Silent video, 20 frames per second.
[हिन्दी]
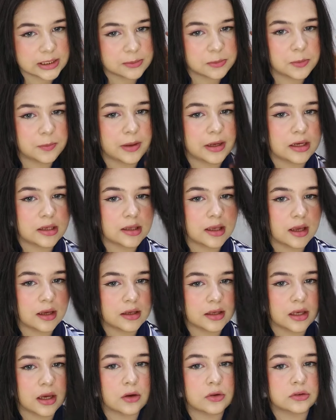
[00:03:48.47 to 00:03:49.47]
में मैंने ये
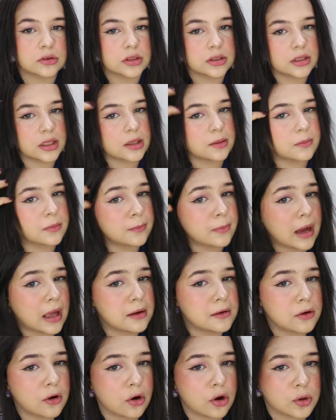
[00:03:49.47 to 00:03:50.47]
किया उतनी देर में बाल
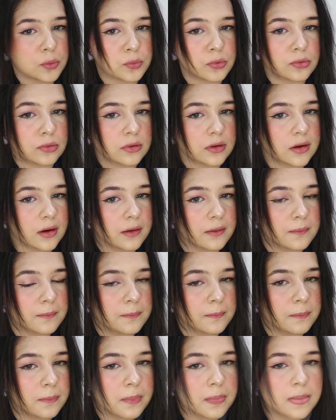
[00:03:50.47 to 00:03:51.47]
और फूल
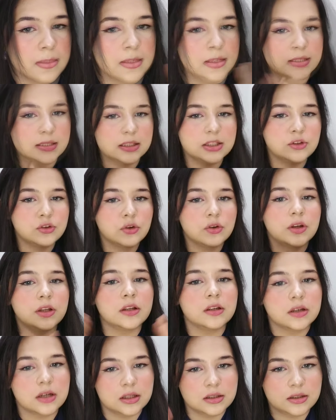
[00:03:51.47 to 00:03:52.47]
गए तो
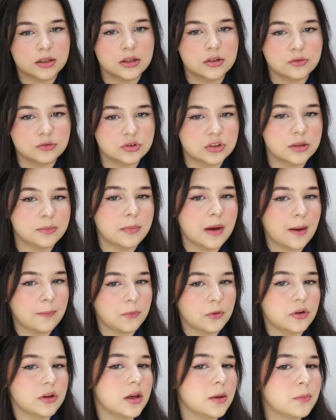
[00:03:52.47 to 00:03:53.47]
इन कंक्लूजन में
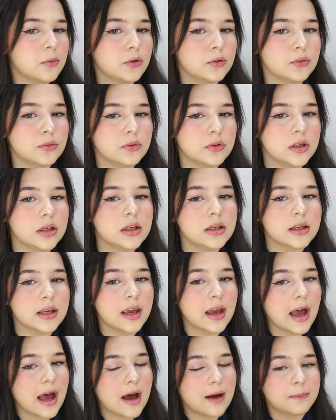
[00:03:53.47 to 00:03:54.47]
आपको ये बोलूँगी
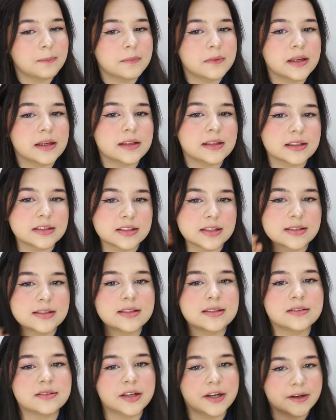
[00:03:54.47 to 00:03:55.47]
कि आप एक अच्छा
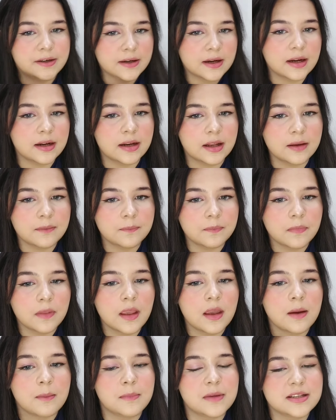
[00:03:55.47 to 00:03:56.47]
सा स्ट्रेटनर लें
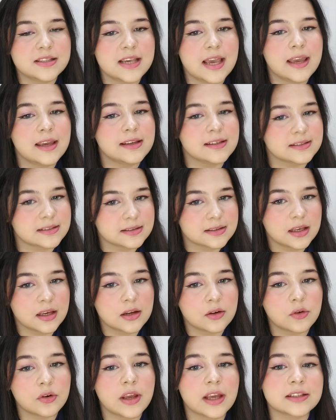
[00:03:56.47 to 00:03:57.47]
बजाय
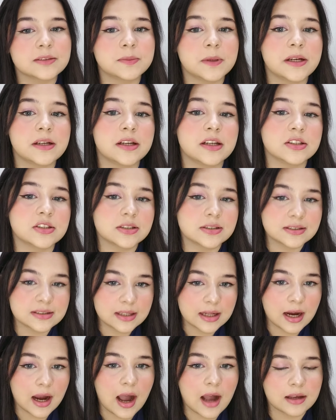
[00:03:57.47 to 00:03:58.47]
इसके कोई
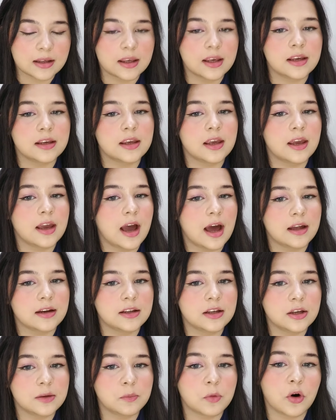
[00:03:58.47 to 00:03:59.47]
एक्सपेक्टेशंस लगा के कि
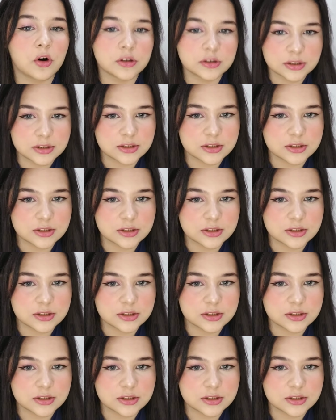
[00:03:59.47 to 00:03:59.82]
यार ये बहुत